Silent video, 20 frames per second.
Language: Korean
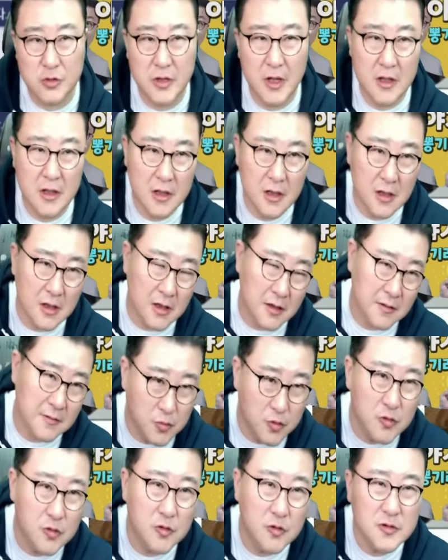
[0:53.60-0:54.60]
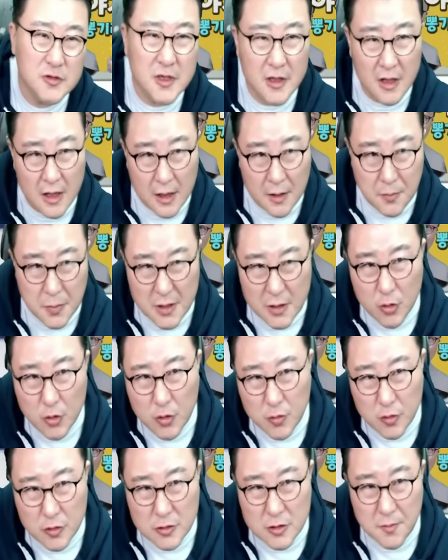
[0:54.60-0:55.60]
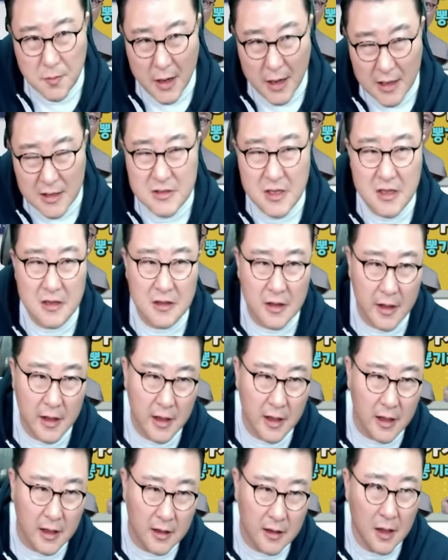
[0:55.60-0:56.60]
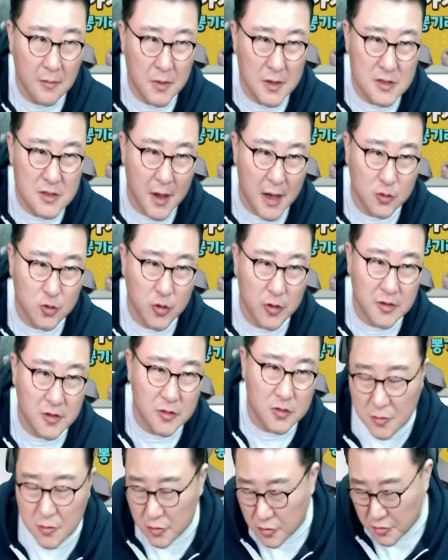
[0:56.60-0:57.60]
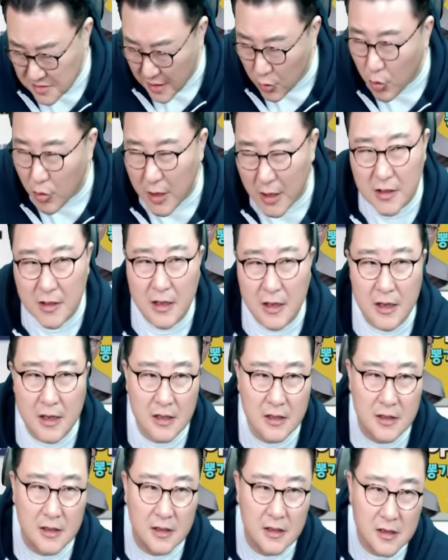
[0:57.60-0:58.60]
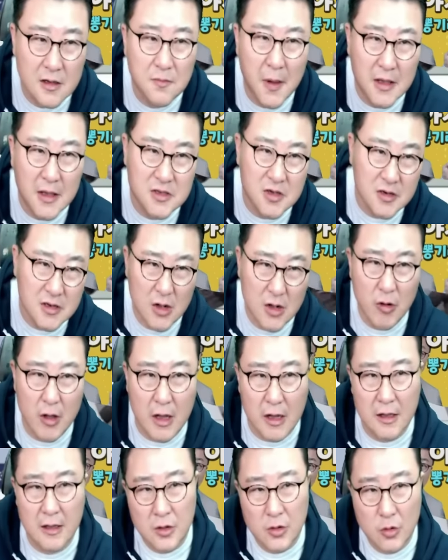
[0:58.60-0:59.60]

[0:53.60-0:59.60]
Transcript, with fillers: 요 색이 붉은색이야. 피로 물든 빨간색인데 MBC 방송에서 너무 잔혹하니까 흑백 처리한 거야.